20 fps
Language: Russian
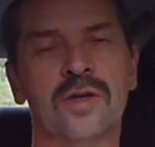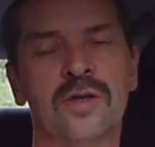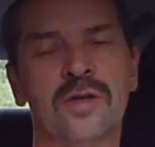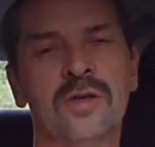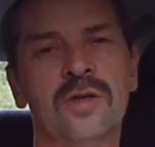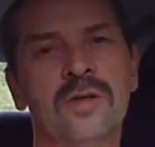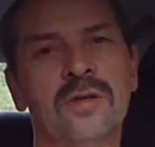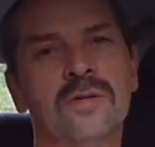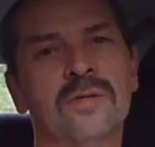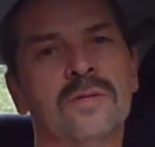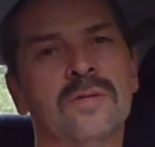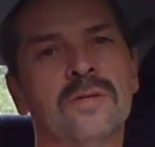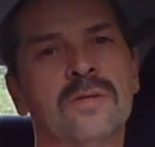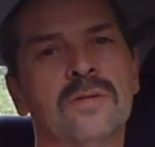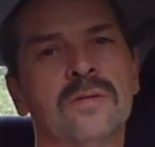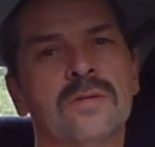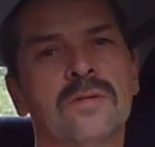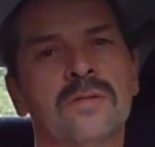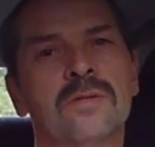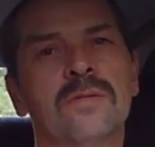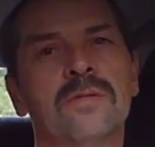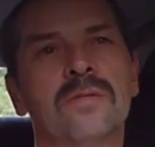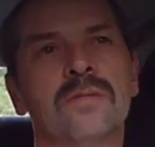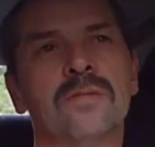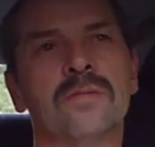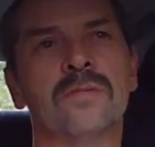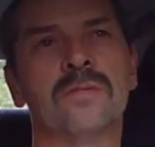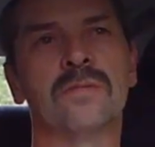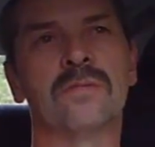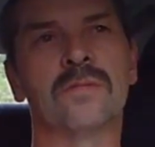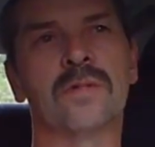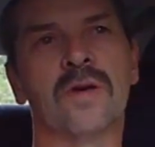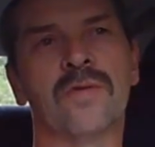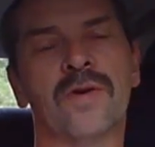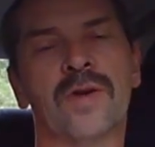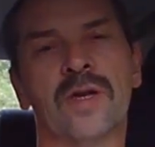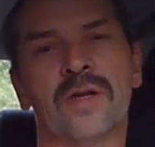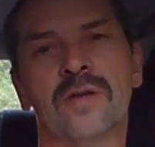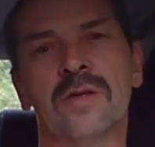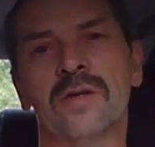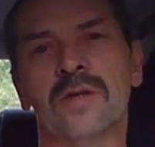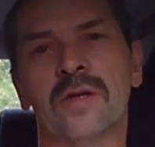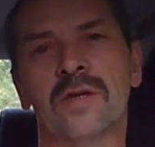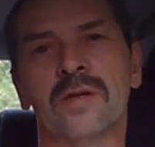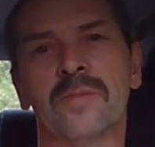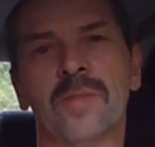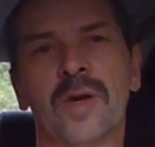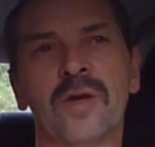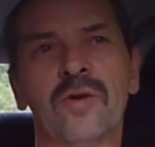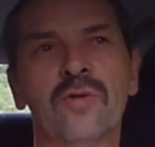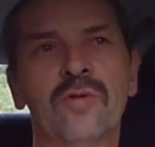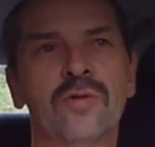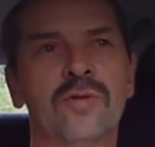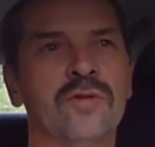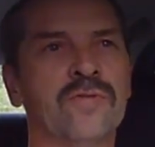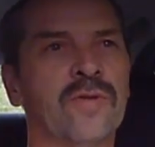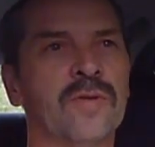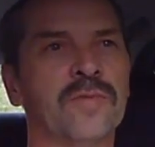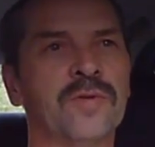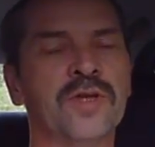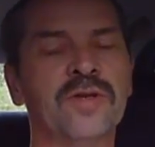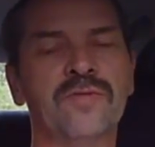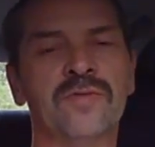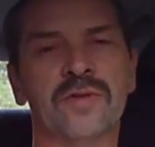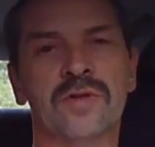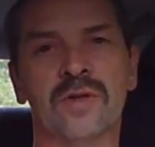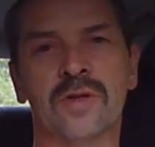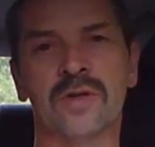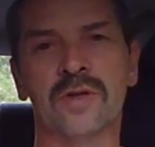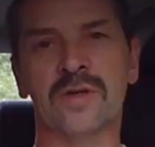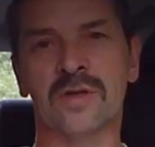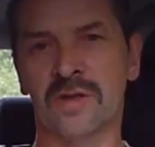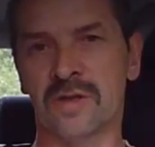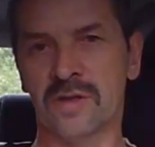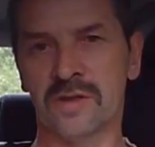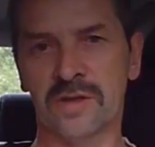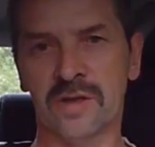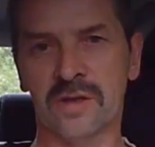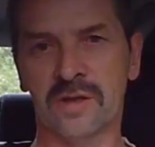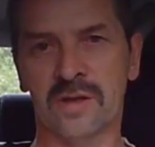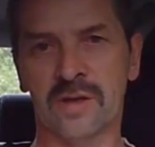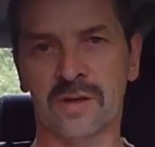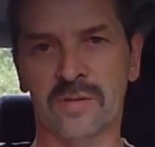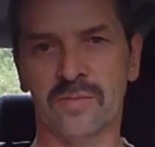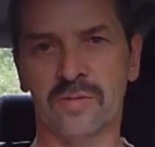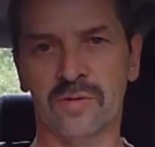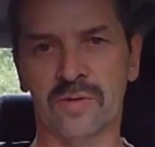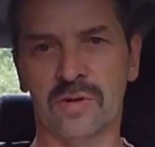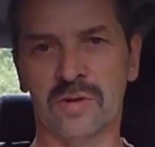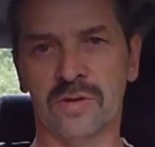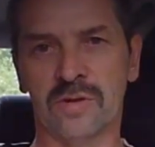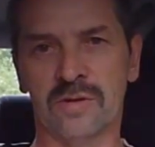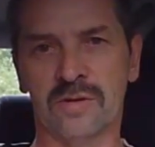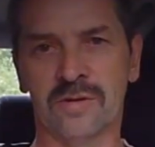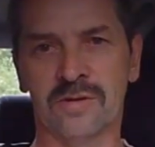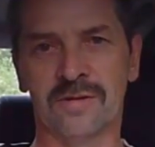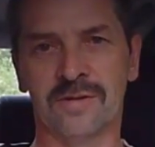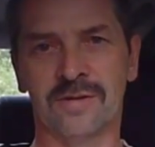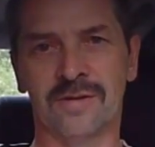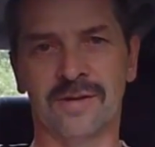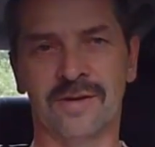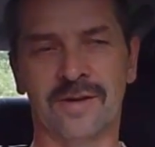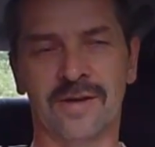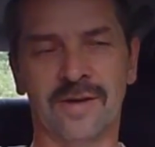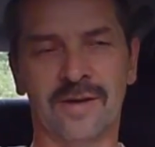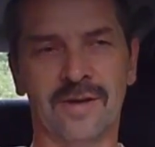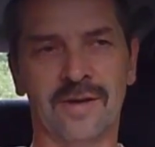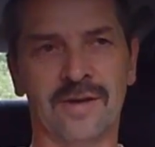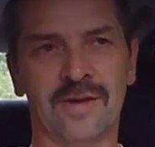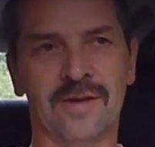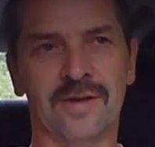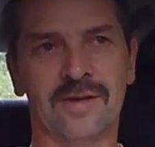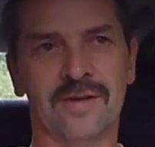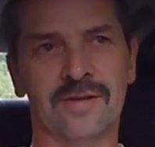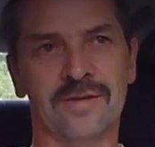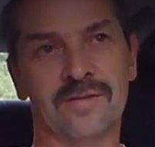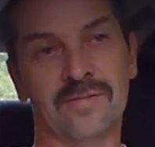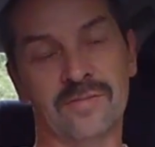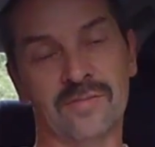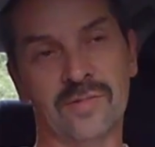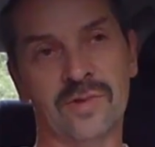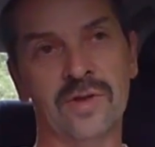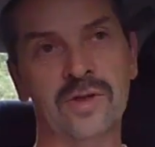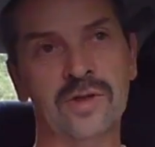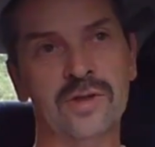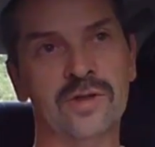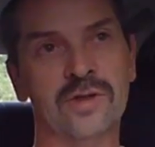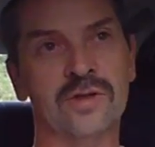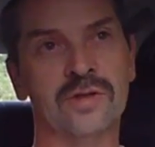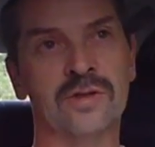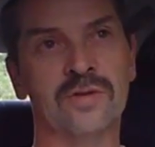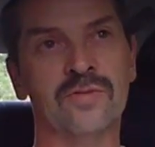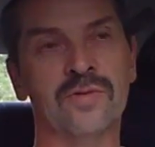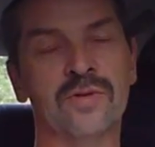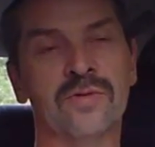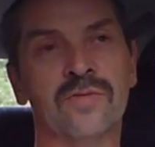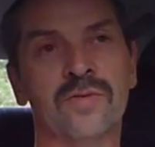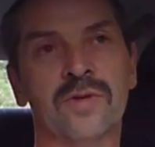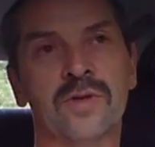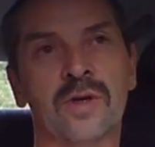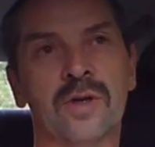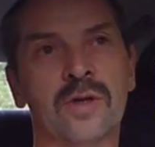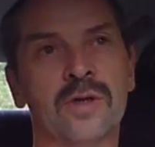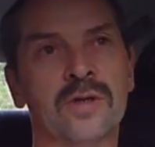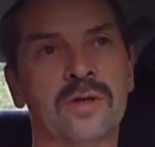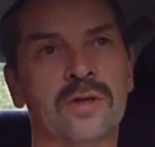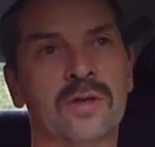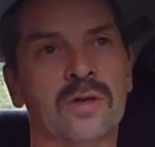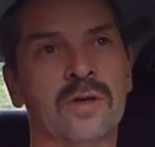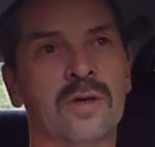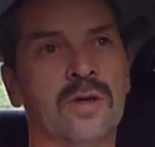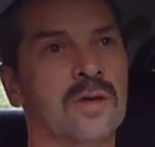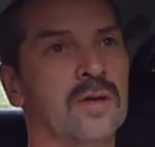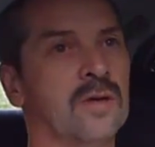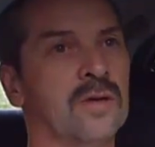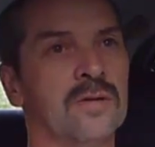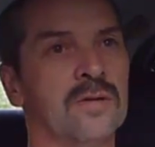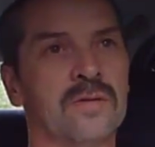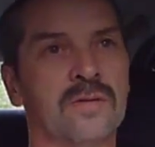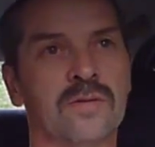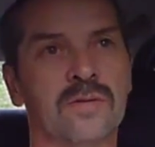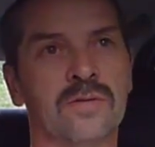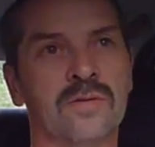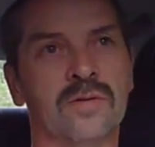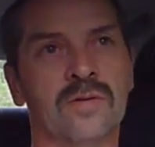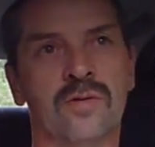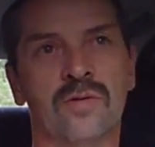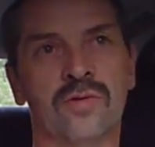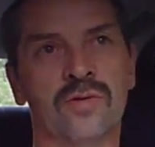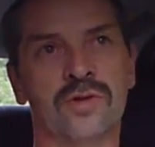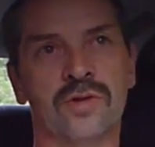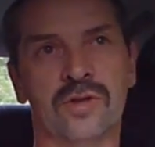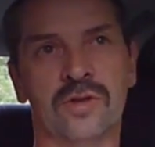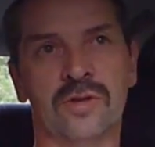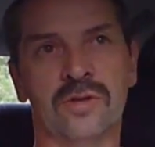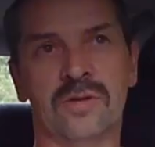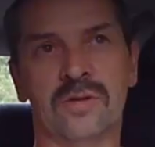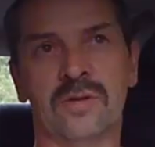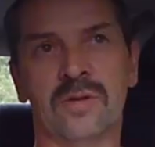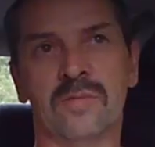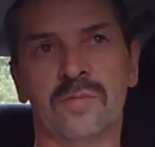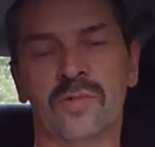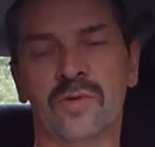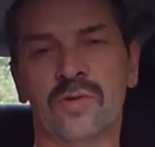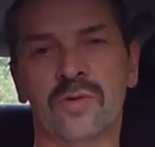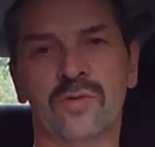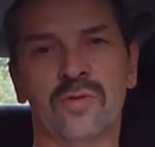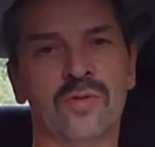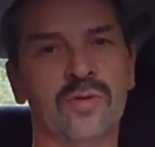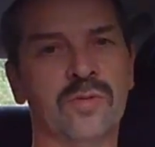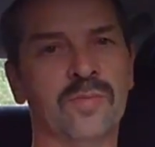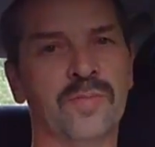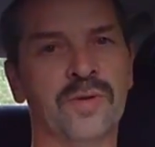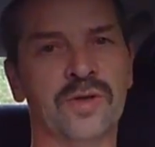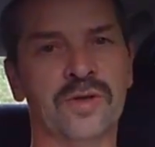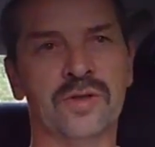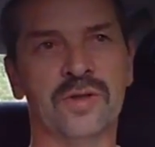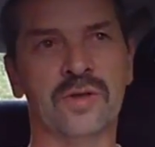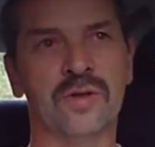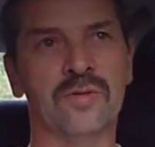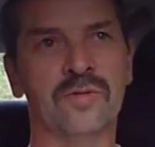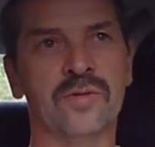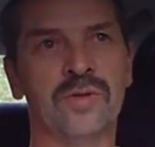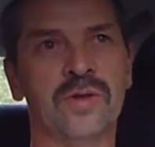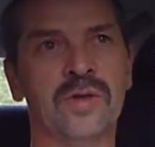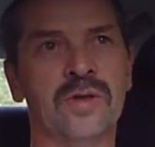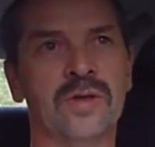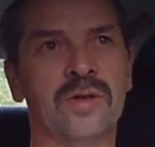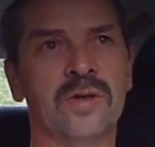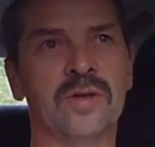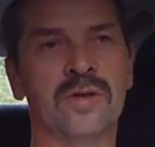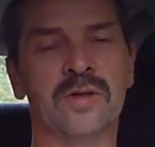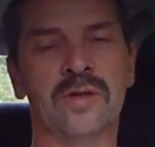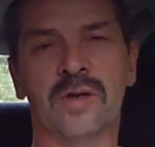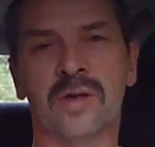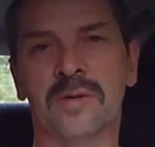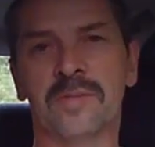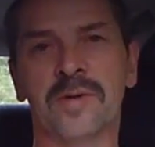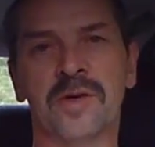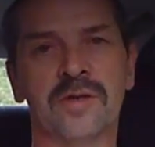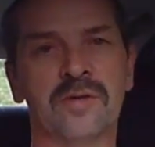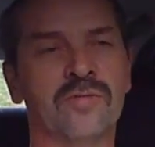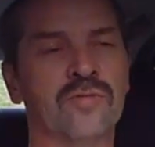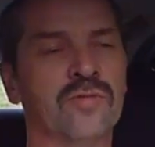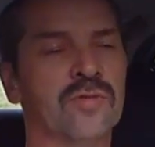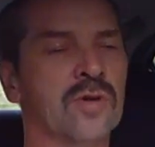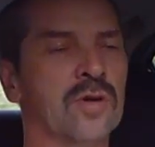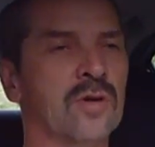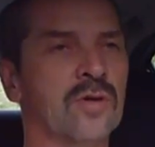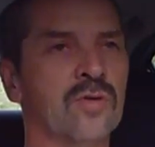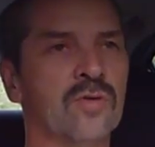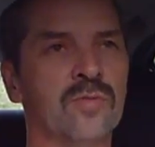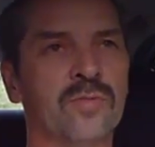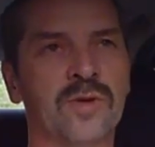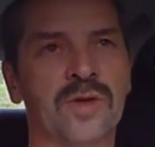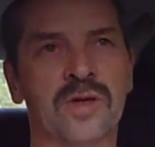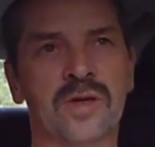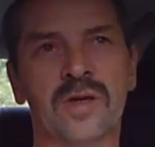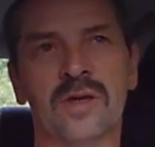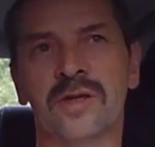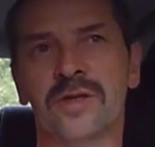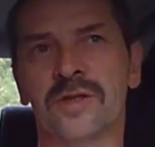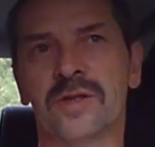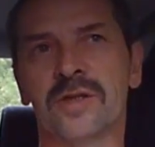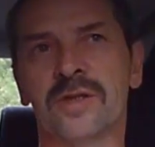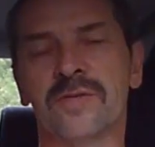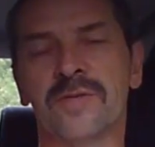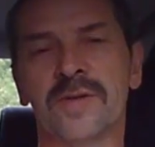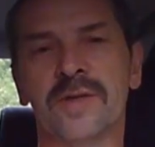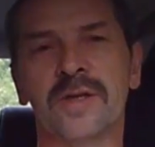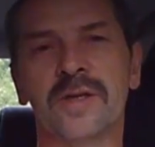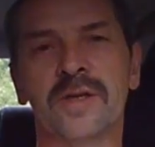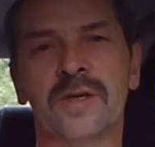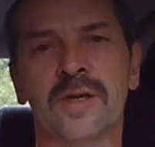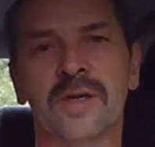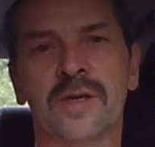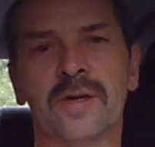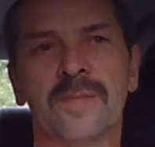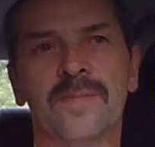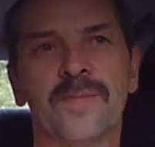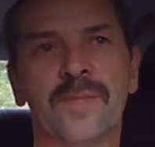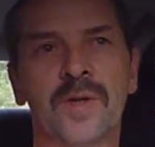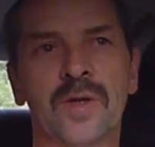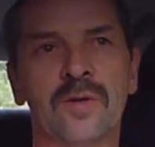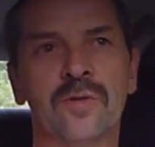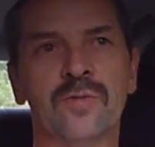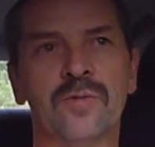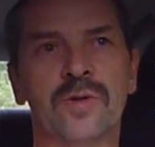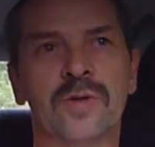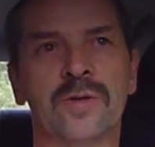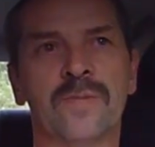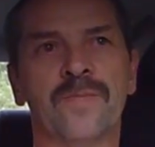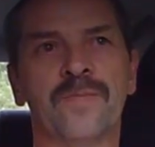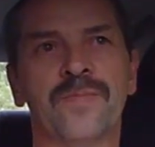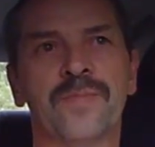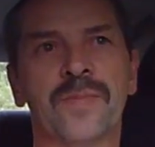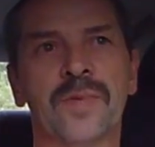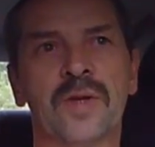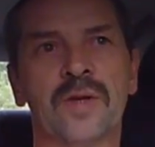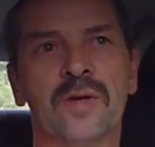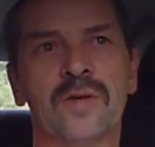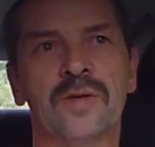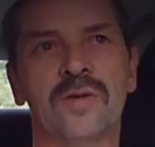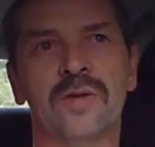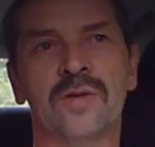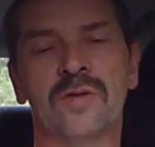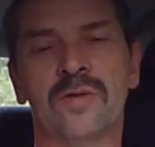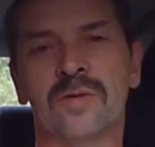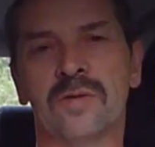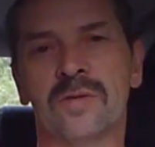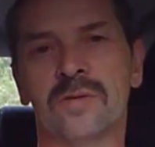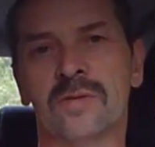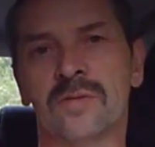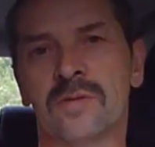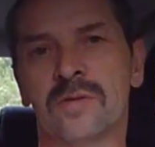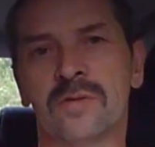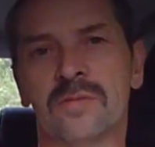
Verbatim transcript: и говорят, это не мое, и вообще в интернете нельзя заработать. Нет же, сегодня в интернете э, очень много успешных людей, зарабатывают огромное количество денег люди – и э,